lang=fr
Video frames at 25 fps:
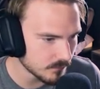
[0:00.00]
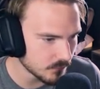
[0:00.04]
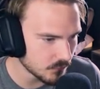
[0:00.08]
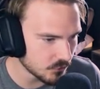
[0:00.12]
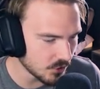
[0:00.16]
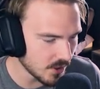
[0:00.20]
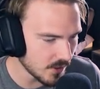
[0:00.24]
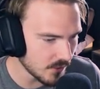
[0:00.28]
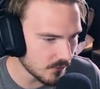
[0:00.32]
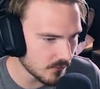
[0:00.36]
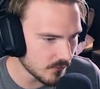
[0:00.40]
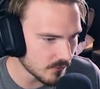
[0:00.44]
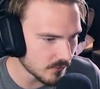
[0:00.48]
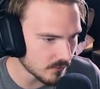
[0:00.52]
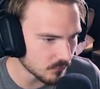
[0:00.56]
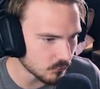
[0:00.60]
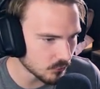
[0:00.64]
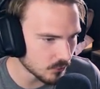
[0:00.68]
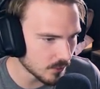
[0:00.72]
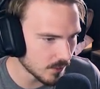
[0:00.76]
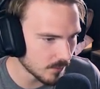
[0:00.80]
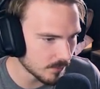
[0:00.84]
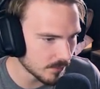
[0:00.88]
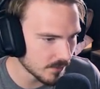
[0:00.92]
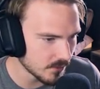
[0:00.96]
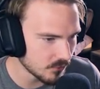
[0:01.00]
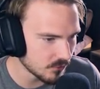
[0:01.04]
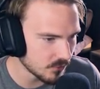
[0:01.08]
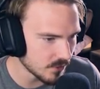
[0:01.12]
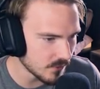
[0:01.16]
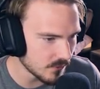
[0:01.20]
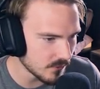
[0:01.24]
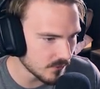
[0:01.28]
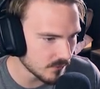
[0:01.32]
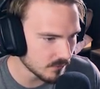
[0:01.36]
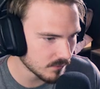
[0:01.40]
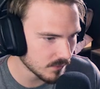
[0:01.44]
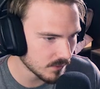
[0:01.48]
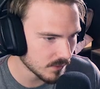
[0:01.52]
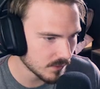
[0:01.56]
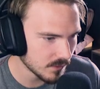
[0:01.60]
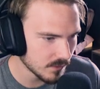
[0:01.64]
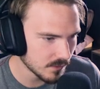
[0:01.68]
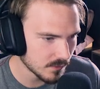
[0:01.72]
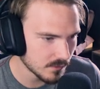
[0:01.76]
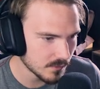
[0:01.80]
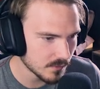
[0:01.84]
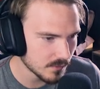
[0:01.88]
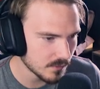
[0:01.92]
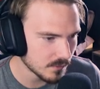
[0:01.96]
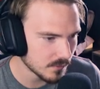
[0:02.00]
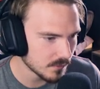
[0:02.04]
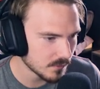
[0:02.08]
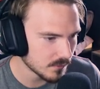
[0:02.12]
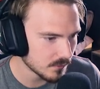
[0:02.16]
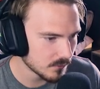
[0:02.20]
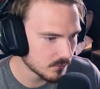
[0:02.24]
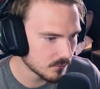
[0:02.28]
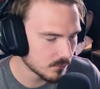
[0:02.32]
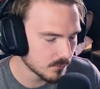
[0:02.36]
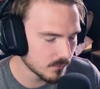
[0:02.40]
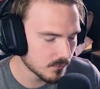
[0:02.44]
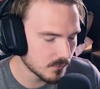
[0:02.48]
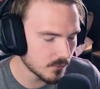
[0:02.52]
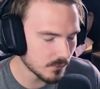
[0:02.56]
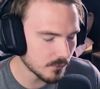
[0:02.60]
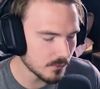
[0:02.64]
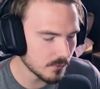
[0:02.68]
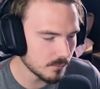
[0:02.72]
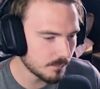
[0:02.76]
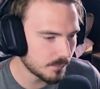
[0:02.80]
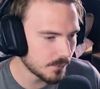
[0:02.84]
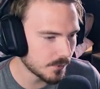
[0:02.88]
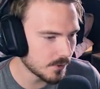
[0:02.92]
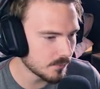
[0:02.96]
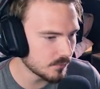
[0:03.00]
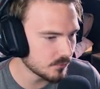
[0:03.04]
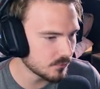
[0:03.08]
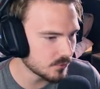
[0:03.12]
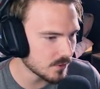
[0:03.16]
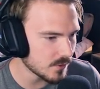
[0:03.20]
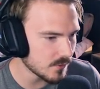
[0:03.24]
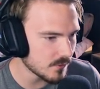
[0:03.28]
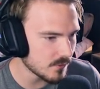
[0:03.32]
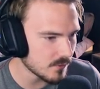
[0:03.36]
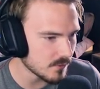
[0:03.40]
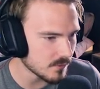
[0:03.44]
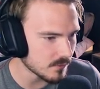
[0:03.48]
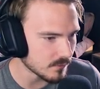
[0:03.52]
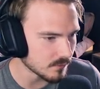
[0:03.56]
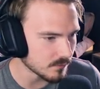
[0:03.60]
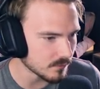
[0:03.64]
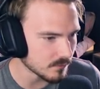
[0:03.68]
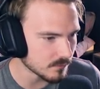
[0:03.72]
Jess Je vais t'appeler Jess. Tu me tends une pomme, Jess.